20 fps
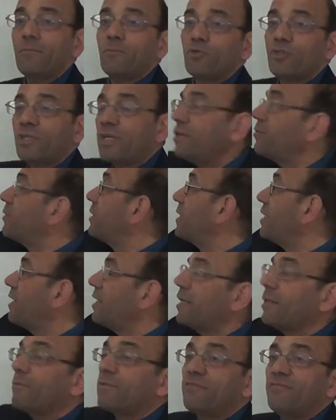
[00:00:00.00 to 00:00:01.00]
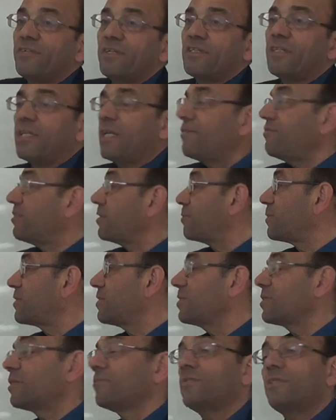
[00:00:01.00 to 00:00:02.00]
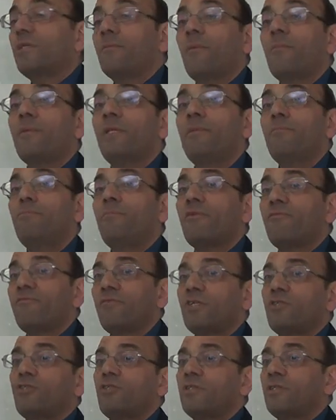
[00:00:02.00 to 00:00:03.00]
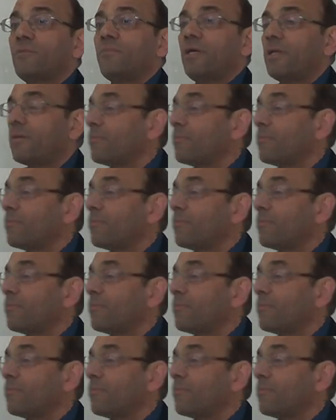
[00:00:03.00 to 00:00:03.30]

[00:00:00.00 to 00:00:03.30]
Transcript: مساويه لاي بس في اختلافات بسيطه بسبب الامبرفكشن تبع